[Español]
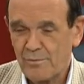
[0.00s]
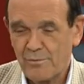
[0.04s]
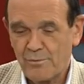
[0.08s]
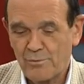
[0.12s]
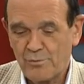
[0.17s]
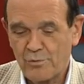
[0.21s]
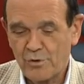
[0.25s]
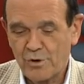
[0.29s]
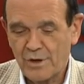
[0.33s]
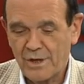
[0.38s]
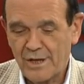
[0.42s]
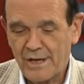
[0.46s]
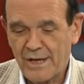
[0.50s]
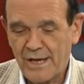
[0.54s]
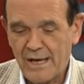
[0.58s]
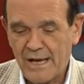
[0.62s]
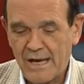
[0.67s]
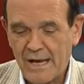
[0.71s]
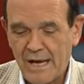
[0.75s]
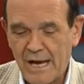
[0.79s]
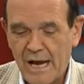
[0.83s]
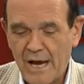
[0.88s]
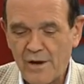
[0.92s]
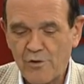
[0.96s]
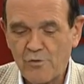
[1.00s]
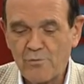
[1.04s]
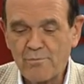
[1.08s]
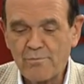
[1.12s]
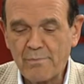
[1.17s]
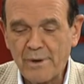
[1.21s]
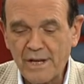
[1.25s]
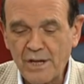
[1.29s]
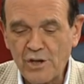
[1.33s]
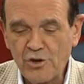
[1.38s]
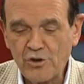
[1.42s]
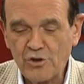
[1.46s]
porque hay un
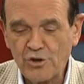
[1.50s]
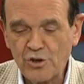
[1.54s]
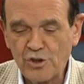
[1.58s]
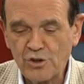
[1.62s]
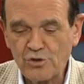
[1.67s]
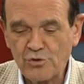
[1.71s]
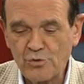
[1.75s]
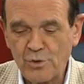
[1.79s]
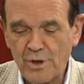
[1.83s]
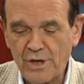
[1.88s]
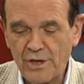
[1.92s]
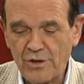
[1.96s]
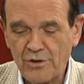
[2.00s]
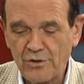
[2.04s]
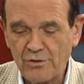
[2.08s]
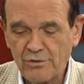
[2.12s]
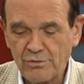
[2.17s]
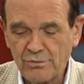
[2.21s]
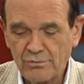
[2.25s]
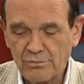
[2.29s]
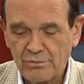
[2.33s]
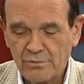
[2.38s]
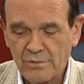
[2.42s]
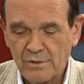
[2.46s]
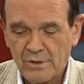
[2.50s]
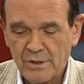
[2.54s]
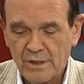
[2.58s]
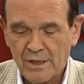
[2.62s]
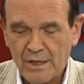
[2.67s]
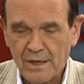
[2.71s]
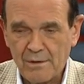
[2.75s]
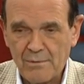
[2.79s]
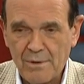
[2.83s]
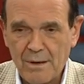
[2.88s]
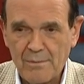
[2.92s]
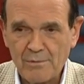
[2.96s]
periodo de sueño
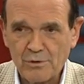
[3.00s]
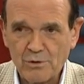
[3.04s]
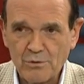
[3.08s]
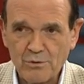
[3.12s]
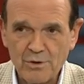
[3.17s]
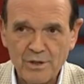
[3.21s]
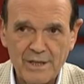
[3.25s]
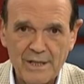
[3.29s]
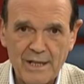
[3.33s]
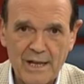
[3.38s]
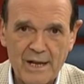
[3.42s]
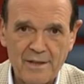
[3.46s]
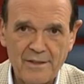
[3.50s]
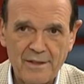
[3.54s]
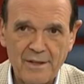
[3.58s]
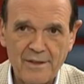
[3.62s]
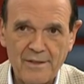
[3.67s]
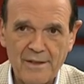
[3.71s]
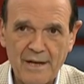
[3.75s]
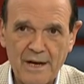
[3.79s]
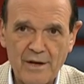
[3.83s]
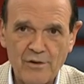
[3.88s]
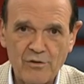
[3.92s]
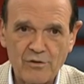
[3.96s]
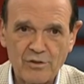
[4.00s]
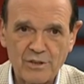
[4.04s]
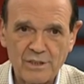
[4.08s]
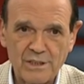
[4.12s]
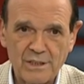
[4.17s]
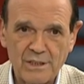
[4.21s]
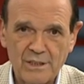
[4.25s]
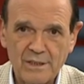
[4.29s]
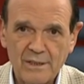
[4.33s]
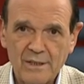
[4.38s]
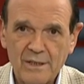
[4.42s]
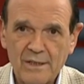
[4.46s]
que va más o menos desde las 10 de la
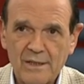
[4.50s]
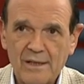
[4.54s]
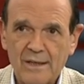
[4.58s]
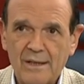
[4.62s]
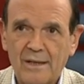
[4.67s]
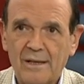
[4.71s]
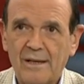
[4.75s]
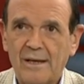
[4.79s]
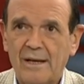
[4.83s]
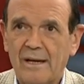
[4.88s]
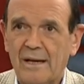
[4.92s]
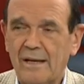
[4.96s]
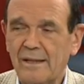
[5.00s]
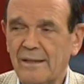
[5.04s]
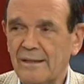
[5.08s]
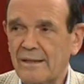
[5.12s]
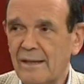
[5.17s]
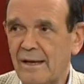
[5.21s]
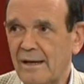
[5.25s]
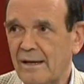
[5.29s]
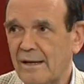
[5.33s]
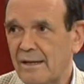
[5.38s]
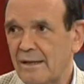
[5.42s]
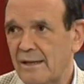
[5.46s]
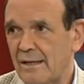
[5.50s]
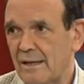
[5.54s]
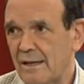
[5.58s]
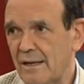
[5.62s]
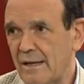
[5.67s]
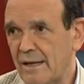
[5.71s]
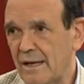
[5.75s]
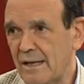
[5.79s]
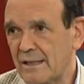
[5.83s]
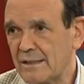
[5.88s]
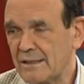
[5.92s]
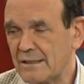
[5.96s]
noche hasta
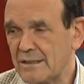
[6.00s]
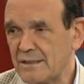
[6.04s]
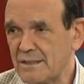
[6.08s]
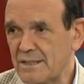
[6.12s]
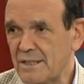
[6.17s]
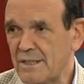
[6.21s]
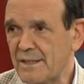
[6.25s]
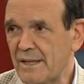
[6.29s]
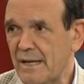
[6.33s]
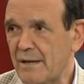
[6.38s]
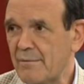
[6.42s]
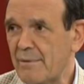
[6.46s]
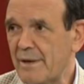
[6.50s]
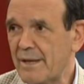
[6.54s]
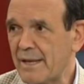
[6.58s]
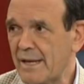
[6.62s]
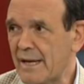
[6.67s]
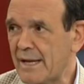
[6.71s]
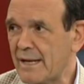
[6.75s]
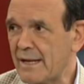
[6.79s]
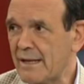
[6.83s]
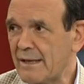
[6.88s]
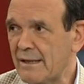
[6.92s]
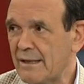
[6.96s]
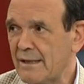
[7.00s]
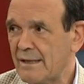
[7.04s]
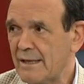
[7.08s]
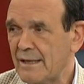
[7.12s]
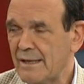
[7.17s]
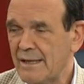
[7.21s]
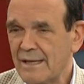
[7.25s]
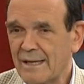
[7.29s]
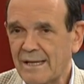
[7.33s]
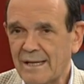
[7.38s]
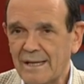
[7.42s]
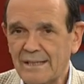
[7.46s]
las 7 de la mañana,
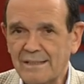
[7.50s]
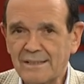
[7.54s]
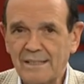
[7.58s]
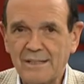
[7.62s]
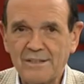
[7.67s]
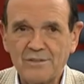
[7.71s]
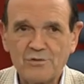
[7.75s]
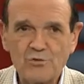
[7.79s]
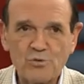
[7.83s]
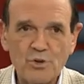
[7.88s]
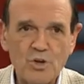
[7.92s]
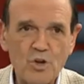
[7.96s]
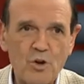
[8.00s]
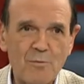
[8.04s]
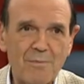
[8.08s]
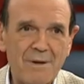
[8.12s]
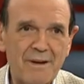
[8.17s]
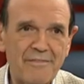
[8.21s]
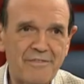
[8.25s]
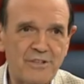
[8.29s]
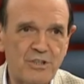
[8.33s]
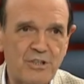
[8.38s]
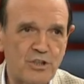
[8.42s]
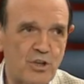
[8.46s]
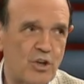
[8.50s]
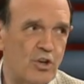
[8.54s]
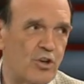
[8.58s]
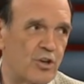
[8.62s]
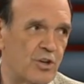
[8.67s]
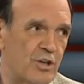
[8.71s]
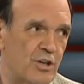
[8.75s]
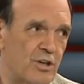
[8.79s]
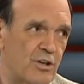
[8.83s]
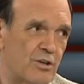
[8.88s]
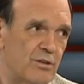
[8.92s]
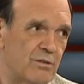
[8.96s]
que es el sueño más
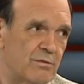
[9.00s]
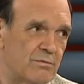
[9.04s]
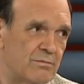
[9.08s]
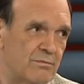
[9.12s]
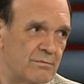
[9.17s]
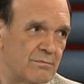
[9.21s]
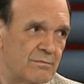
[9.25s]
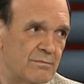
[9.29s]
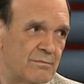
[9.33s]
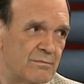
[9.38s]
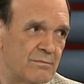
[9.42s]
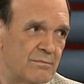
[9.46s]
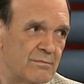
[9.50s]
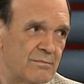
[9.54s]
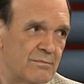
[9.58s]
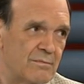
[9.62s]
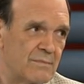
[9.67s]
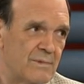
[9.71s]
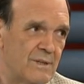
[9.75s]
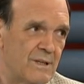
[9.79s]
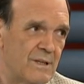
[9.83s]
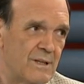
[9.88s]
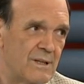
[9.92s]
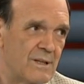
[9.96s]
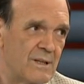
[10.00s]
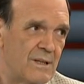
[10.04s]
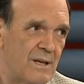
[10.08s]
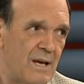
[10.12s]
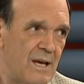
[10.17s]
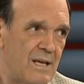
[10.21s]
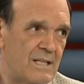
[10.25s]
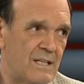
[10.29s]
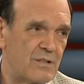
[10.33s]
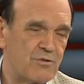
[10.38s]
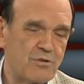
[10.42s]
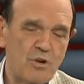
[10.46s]
fisiológico.
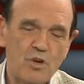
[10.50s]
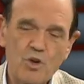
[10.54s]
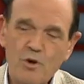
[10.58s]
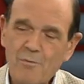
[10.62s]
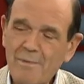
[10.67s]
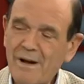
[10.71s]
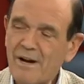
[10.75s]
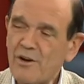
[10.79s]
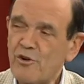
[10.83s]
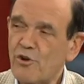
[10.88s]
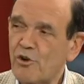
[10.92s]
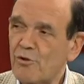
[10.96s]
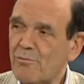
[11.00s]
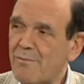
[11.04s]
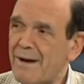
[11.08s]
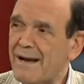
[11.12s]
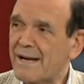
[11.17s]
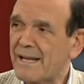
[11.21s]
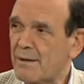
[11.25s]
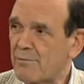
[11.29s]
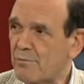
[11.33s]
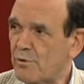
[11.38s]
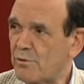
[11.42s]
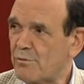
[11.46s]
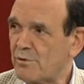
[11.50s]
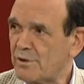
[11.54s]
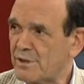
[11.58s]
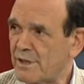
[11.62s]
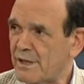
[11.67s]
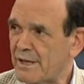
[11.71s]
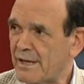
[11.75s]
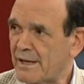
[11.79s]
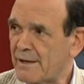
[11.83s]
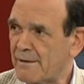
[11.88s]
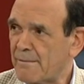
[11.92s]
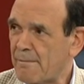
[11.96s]
Es el sueño más normal que podemos
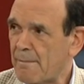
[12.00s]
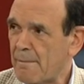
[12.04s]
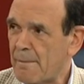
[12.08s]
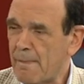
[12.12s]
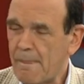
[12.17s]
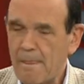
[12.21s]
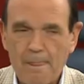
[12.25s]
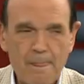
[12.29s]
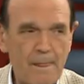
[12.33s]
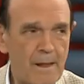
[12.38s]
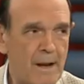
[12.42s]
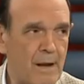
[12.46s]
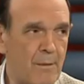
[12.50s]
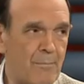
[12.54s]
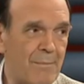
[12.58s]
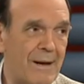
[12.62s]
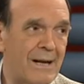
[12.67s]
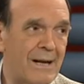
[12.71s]
tener. El más natural. El más